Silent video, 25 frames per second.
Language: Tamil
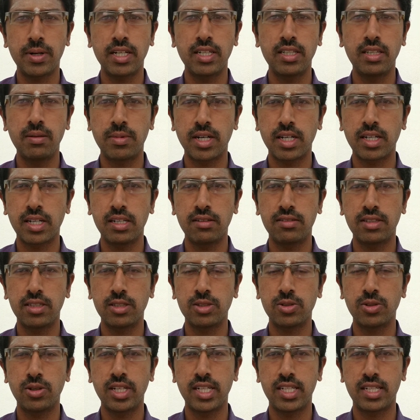பகுதி மக்கள் வந்து
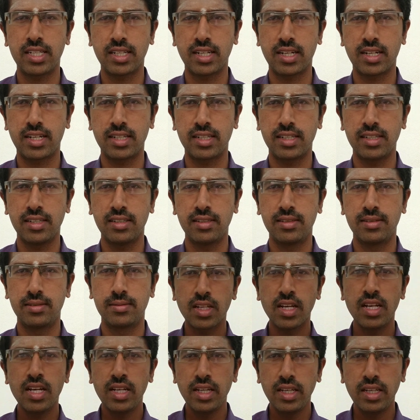சொல்லிட்டு இருக்கிறாங்க
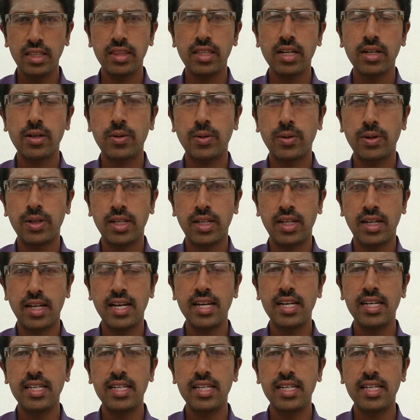இந்த கோயில்ல